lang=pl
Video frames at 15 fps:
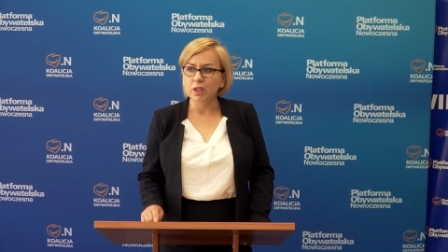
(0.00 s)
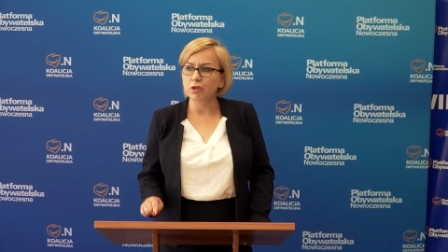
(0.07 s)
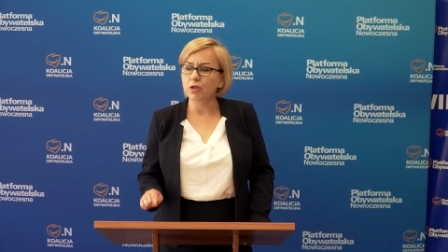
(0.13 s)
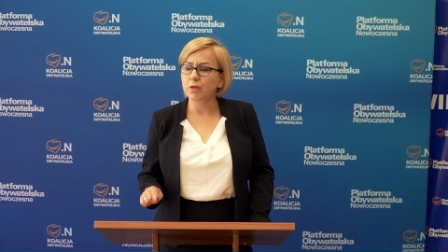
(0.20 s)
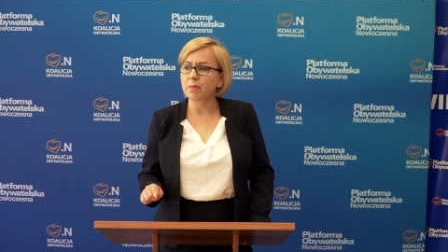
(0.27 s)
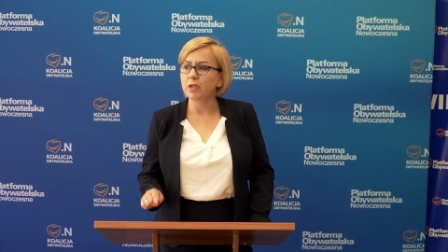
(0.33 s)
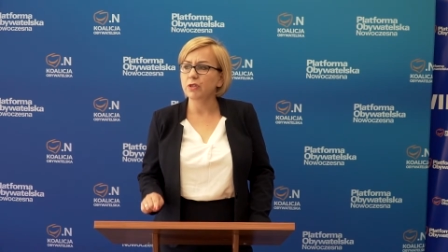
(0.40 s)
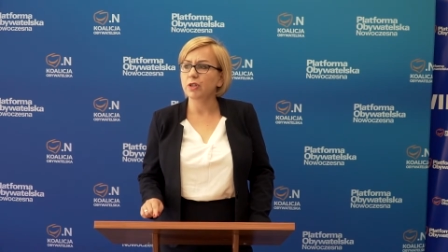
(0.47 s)

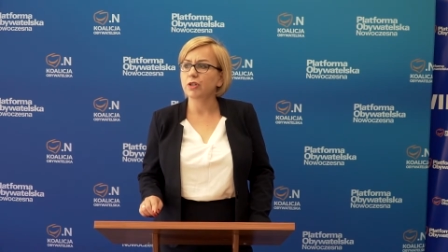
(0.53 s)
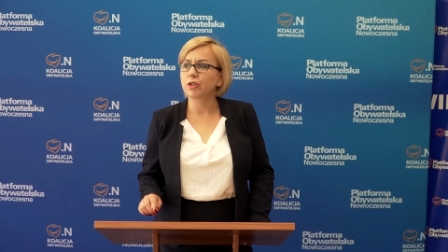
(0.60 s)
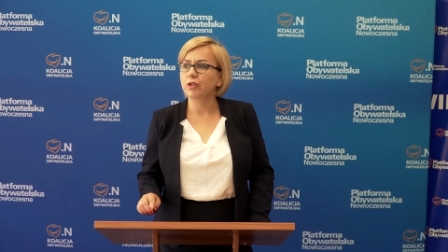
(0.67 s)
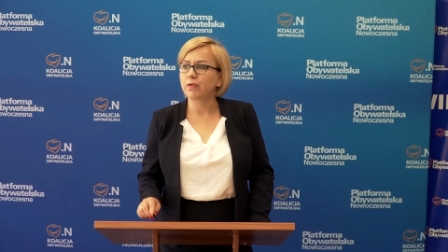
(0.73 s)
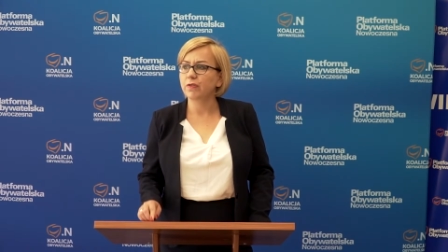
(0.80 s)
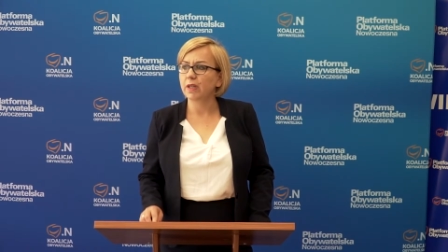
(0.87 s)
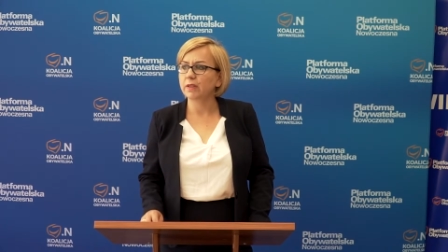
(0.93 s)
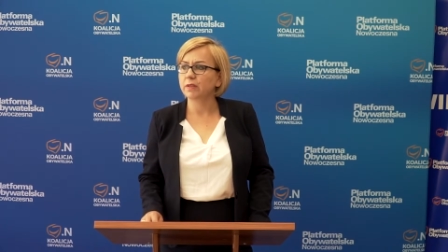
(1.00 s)
że będzie
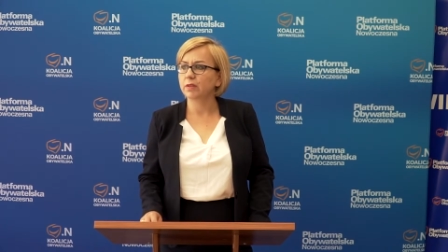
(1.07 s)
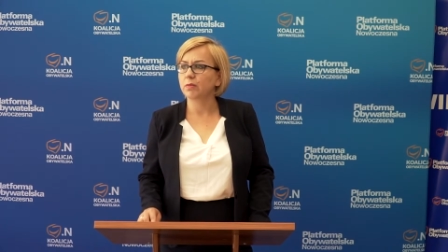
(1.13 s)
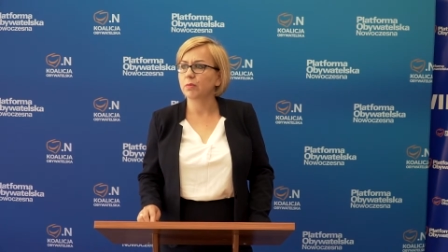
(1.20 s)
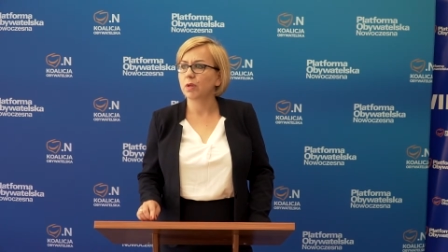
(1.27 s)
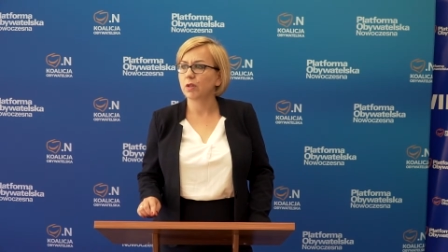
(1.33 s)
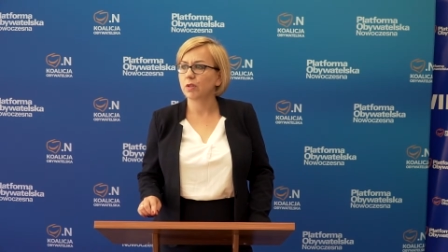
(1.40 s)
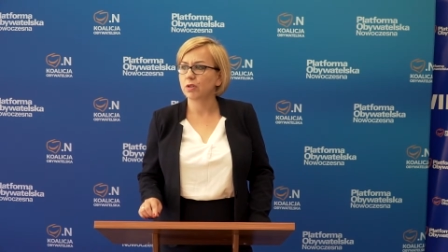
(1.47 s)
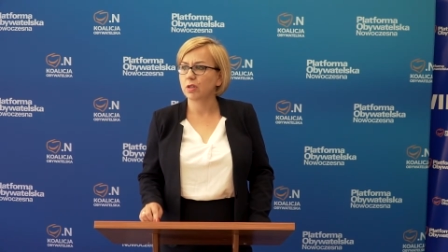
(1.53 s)

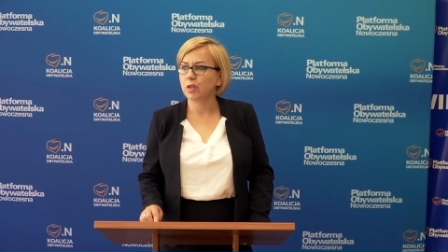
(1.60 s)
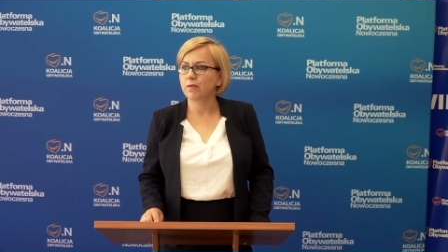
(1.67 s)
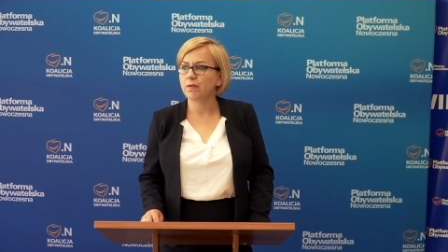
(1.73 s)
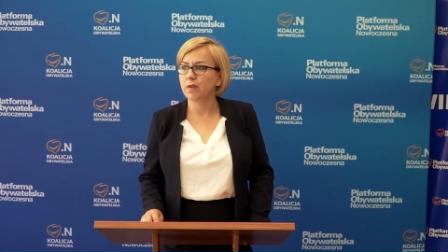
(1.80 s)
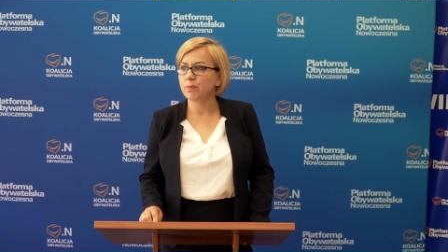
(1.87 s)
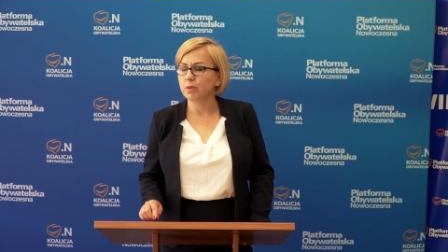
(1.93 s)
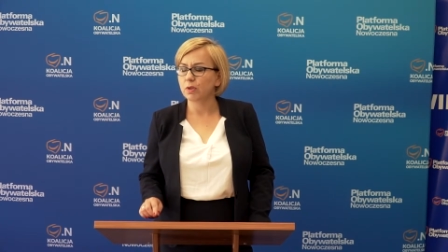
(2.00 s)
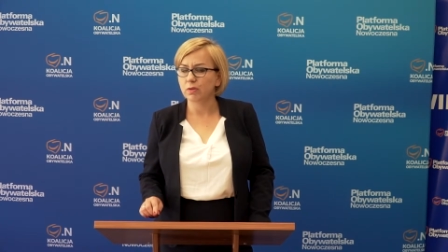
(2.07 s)
świetnym
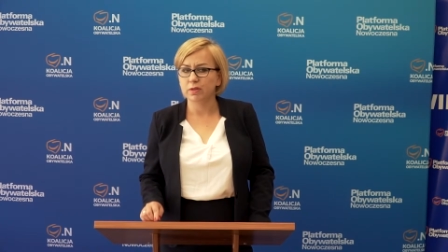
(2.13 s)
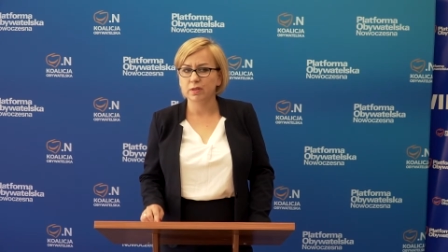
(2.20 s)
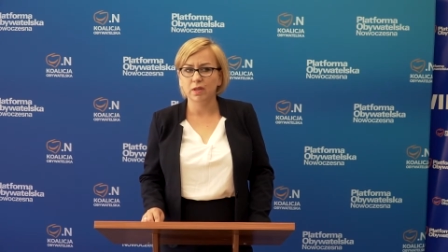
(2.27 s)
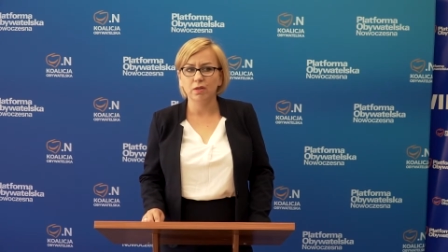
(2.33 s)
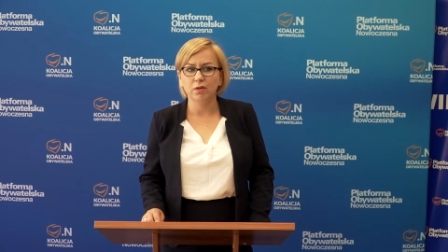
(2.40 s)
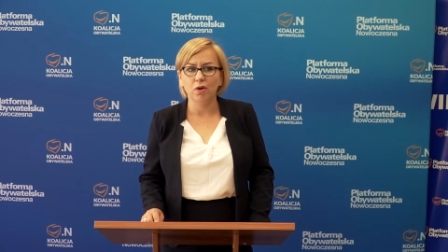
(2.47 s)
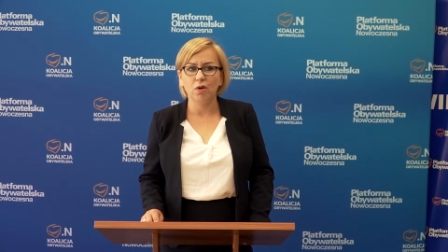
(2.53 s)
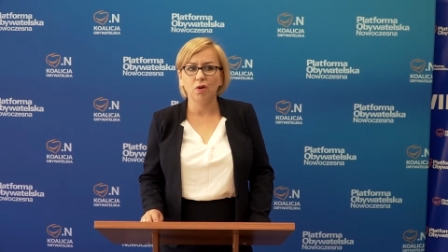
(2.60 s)
szefem
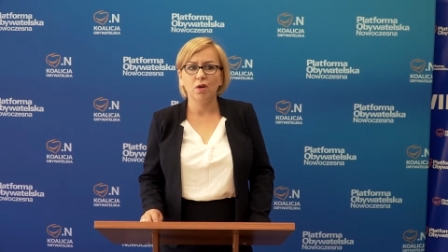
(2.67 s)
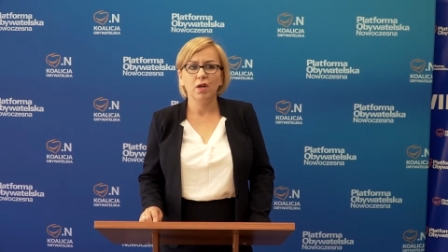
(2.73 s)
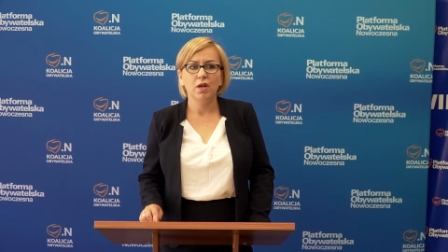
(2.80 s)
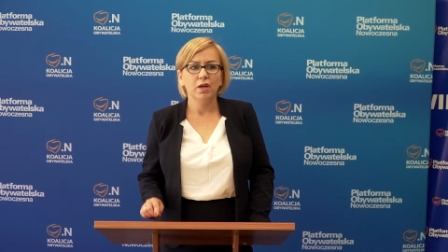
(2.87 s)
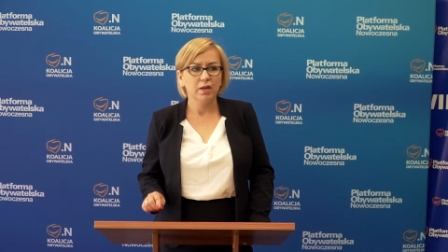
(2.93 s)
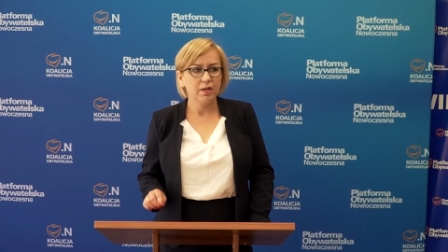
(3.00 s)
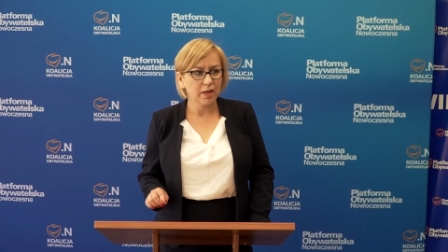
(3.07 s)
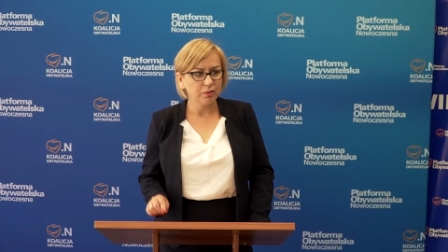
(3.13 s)
polskiego
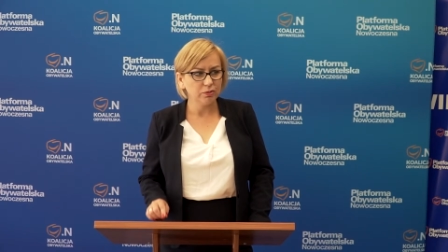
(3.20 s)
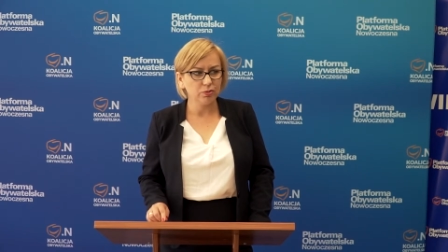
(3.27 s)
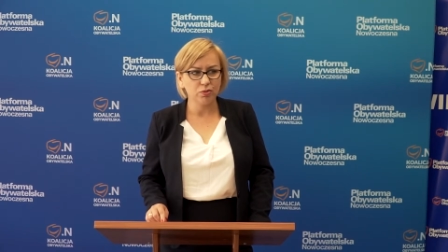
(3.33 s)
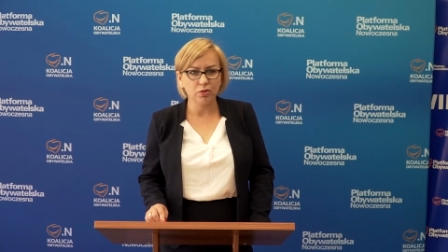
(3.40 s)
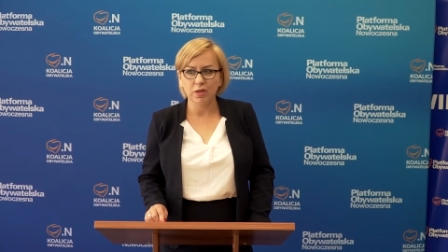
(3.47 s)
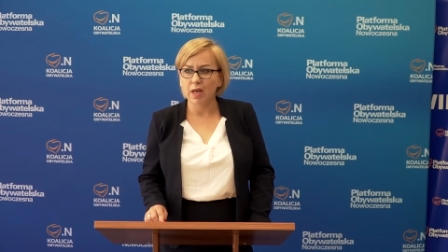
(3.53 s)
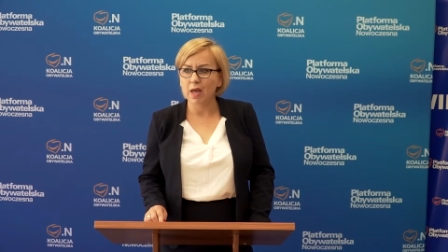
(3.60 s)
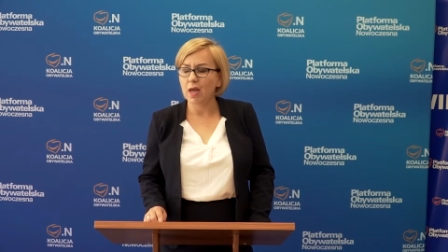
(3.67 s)

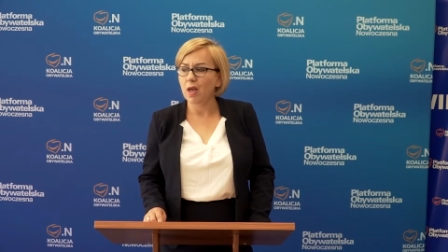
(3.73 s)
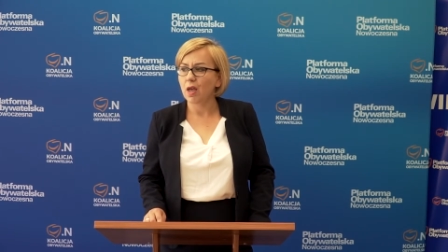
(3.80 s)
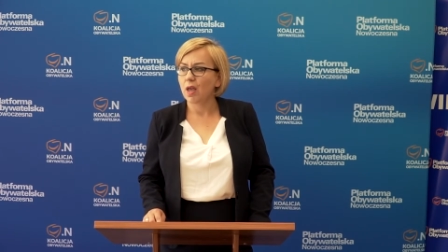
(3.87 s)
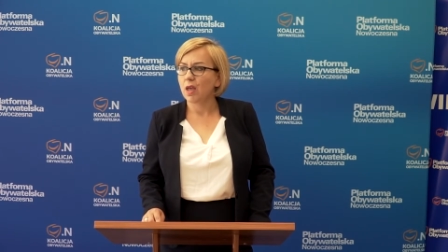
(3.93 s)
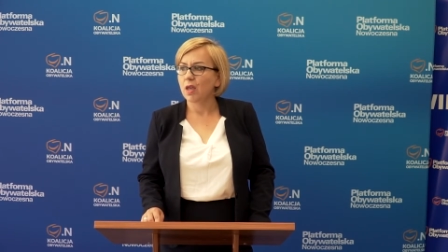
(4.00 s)
ratusza